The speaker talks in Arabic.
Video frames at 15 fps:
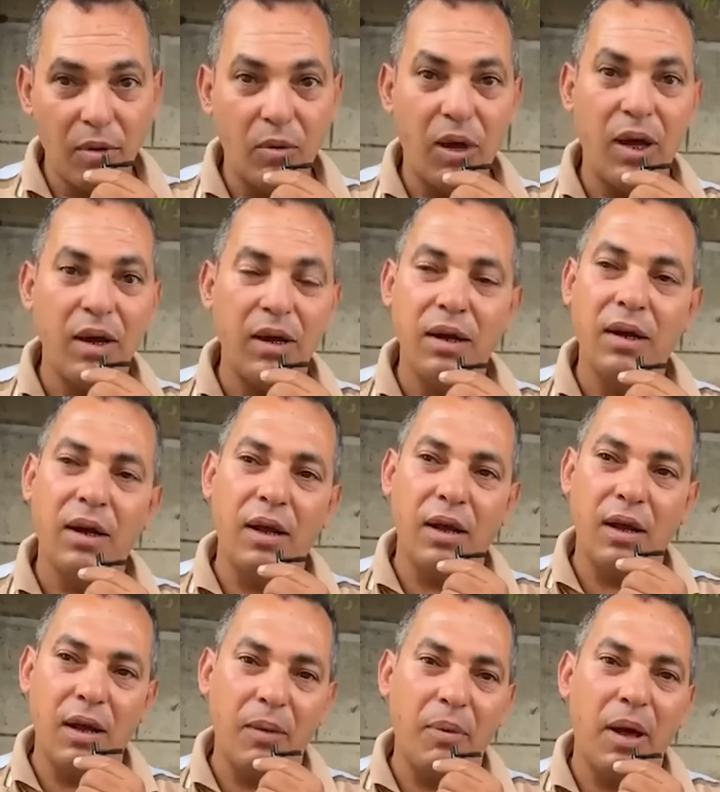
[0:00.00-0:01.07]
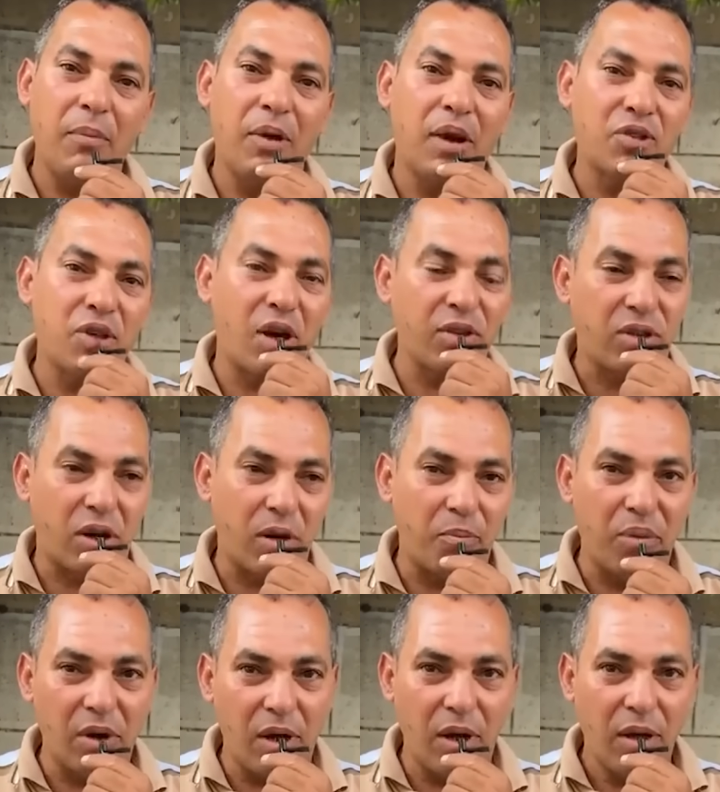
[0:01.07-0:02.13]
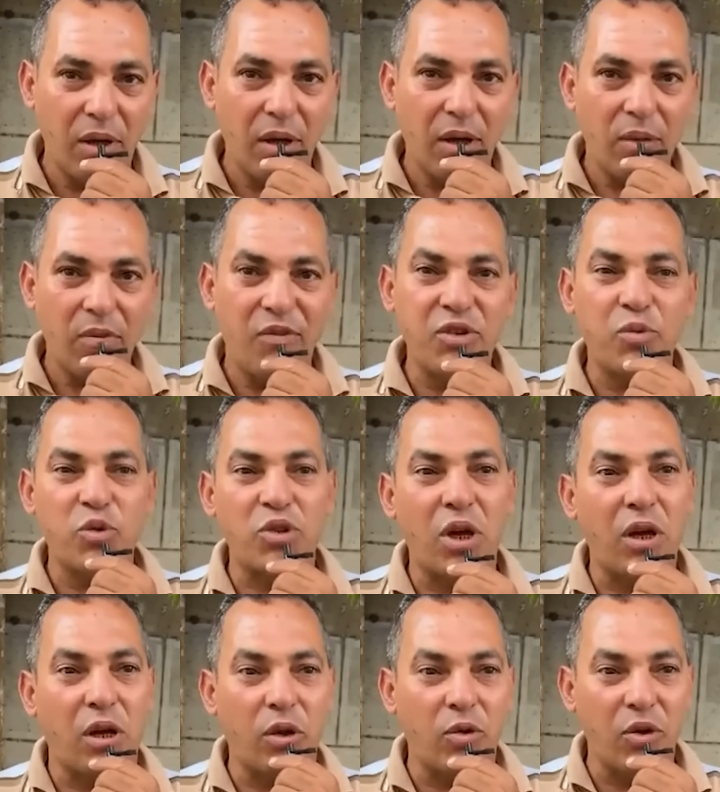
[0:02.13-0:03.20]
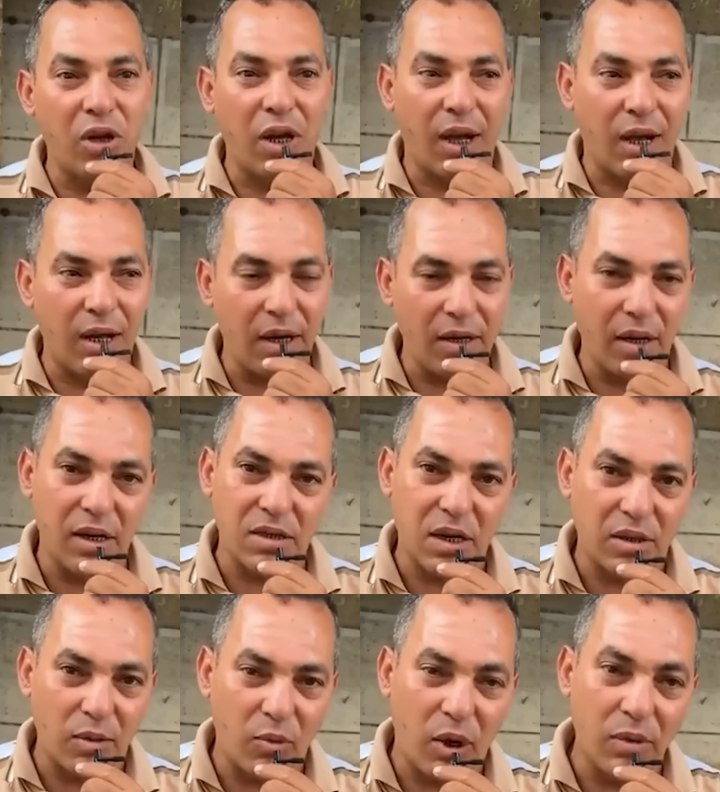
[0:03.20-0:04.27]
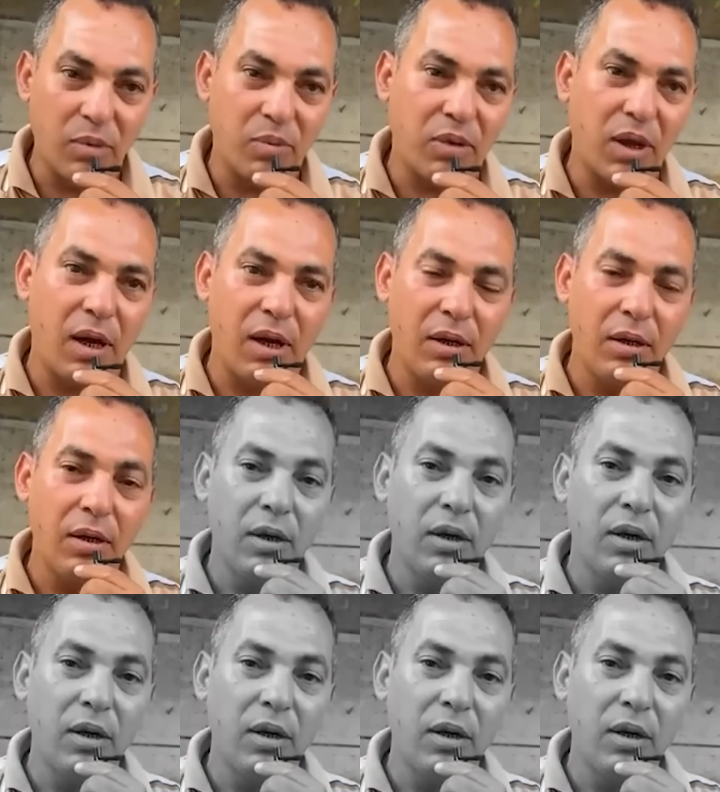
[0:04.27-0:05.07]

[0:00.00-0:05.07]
وقال لي انا بعمل عشان خاطر ربنا مفيش مساله قانونيه عليا انا سالت المحامي بتاعي